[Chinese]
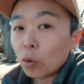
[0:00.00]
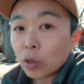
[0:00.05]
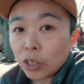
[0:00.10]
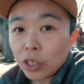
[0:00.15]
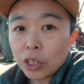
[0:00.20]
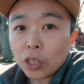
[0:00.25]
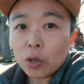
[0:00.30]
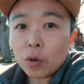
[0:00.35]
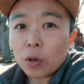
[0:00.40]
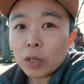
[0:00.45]

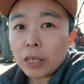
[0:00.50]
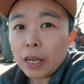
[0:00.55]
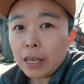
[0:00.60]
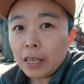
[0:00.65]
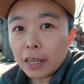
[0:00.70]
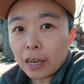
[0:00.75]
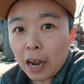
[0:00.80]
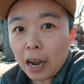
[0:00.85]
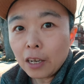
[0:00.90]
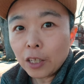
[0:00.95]
记得我在
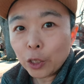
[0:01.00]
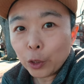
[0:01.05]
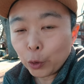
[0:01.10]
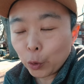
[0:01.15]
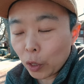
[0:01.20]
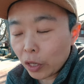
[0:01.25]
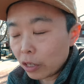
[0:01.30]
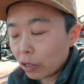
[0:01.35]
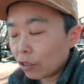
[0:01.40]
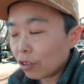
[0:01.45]
一开始
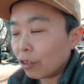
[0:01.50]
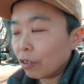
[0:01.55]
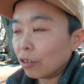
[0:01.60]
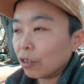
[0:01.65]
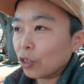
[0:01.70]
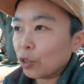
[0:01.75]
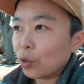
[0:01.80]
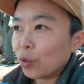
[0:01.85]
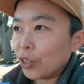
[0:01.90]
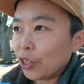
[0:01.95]
学习摄影
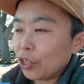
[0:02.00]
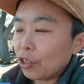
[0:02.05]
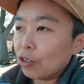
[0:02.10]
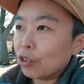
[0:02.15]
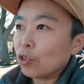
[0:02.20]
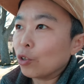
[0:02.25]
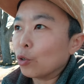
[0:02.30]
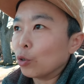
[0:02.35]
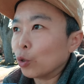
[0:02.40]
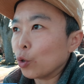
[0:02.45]
的时候，其
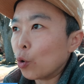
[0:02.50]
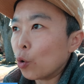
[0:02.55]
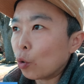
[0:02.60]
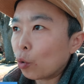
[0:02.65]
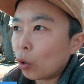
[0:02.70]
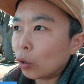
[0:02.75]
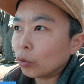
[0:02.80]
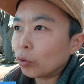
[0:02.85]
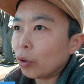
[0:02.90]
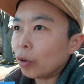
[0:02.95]
实就是从
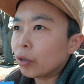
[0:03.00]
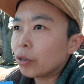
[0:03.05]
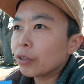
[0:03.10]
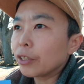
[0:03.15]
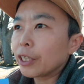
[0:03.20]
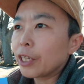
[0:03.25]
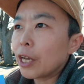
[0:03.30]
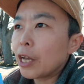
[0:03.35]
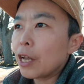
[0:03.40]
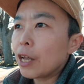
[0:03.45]
光圈优
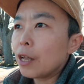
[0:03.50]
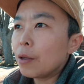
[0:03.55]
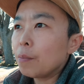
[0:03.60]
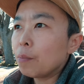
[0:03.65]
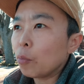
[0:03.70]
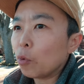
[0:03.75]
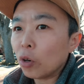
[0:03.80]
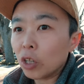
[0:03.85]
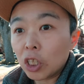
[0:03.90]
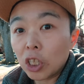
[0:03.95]
先
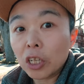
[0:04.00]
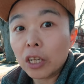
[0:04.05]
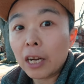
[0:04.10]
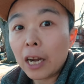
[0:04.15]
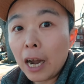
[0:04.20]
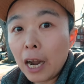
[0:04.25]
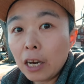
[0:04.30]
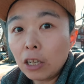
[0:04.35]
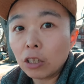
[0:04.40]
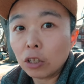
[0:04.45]
模式
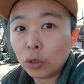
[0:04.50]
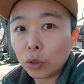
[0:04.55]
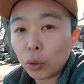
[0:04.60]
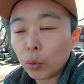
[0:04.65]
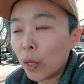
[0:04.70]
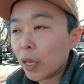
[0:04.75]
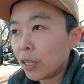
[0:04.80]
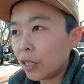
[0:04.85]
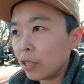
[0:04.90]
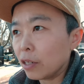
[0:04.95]
开始
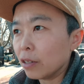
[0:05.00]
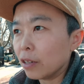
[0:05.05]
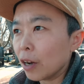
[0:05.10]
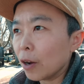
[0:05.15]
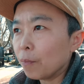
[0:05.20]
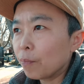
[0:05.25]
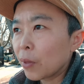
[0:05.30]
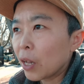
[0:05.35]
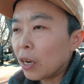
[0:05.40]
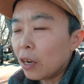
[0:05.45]
学起的。
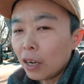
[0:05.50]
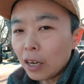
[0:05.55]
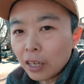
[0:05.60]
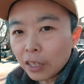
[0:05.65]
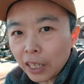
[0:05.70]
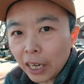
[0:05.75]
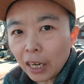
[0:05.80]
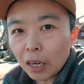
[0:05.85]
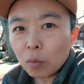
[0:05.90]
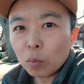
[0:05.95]

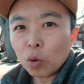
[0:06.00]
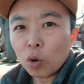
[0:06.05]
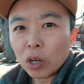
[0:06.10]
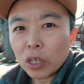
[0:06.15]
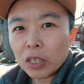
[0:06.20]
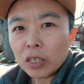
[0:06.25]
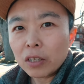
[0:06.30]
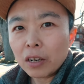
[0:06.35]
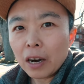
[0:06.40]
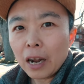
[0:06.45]
这个模
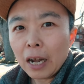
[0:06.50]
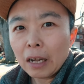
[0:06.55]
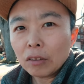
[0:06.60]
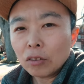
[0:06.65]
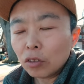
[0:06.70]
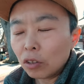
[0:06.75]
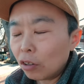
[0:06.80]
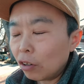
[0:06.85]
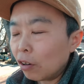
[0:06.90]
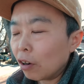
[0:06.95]
式啊，
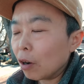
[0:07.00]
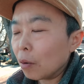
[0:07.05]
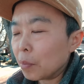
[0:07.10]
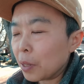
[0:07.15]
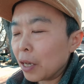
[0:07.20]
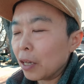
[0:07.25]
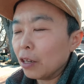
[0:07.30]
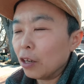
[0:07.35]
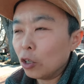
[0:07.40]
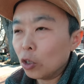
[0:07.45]
特
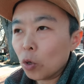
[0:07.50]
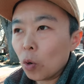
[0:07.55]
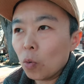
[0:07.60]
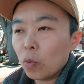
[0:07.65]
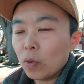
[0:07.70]
别的容